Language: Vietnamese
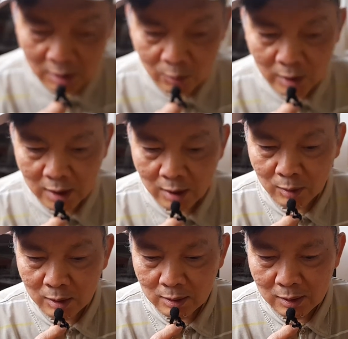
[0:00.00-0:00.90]
sở ngoại
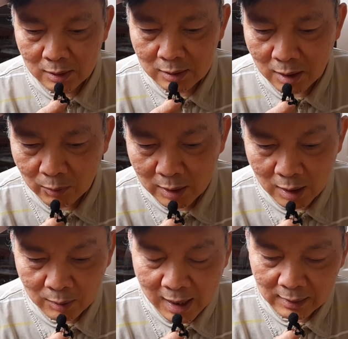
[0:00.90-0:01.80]
kiều sở ngoại
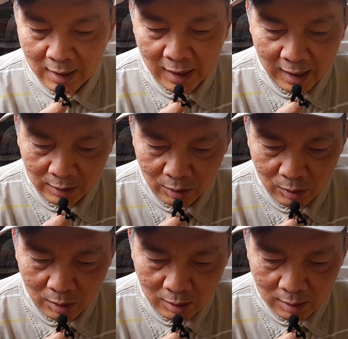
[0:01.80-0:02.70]
kiều đang gia hạn cho
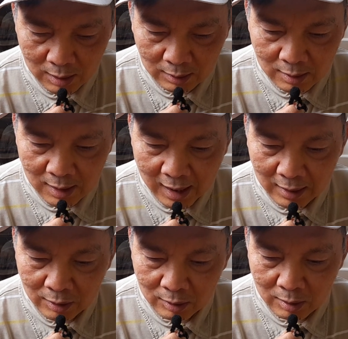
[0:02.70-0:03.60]
con lần thứ
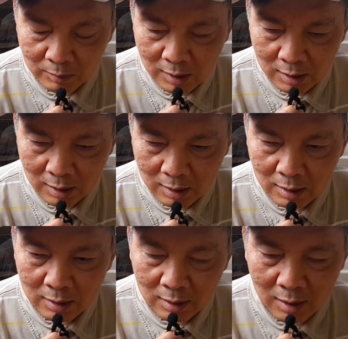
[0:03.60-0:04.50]
hai con không biết ờ,
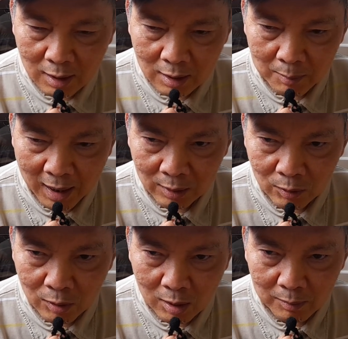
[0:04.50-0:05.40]
nghĩa là cái bằng của
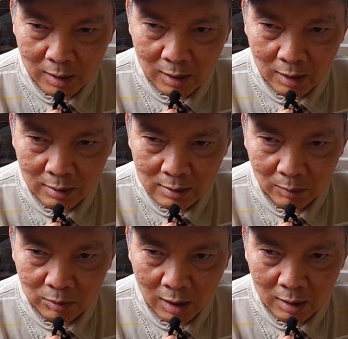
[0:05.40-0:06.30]
con bây giờ được
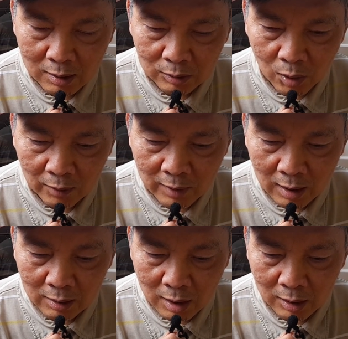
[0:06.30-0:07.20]
công nhận toàn
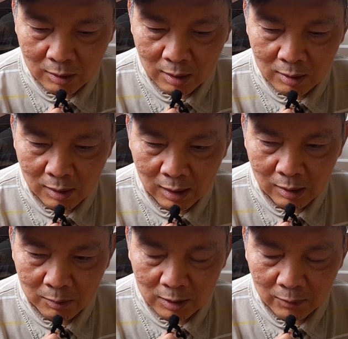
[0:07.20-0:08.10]
thần rồi cho nên con lãnh
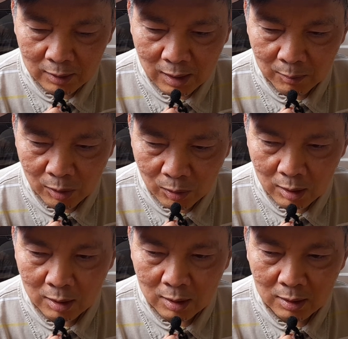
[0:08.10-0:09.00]
lương 100%
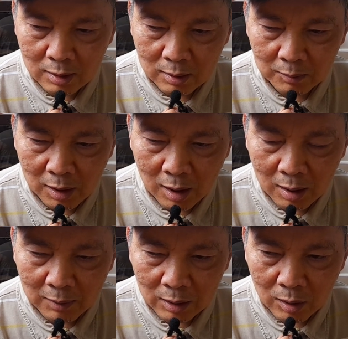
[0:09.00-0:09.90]
luôn bữa
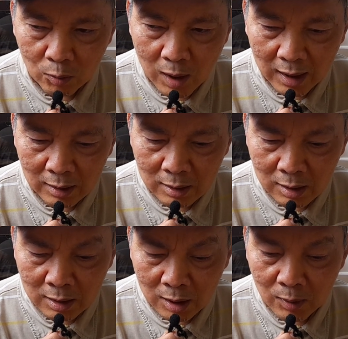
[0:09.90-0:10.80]
hổm là con qua
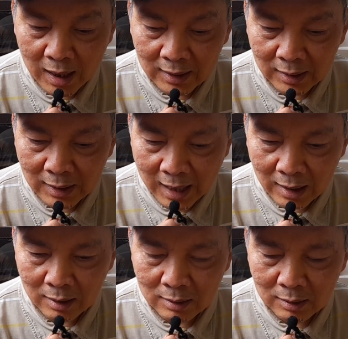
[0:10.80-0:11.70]
thiếu hai kỹ
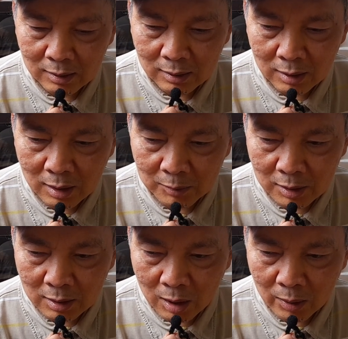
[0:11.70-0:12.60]
năng thì hôm vừa
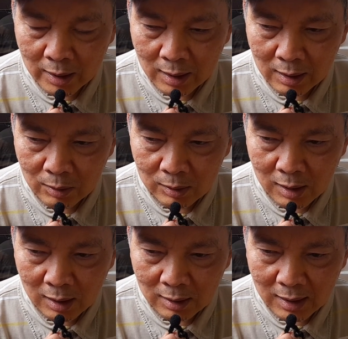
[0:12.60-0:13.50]
rồi á, là con
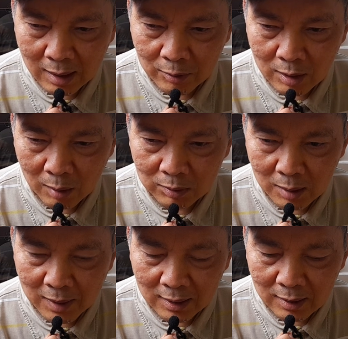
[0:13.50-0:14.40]
về Việt Nam con học
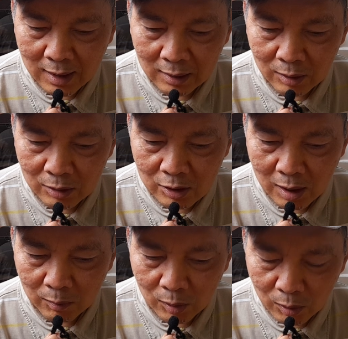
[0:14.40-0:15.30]
tiếp hai kỹ năng đó cho
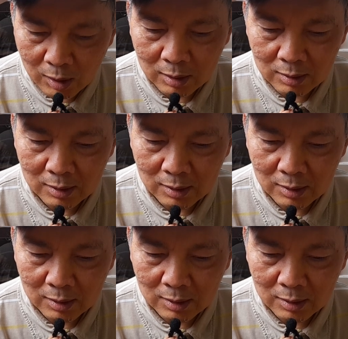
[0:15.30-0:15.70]
xong luôn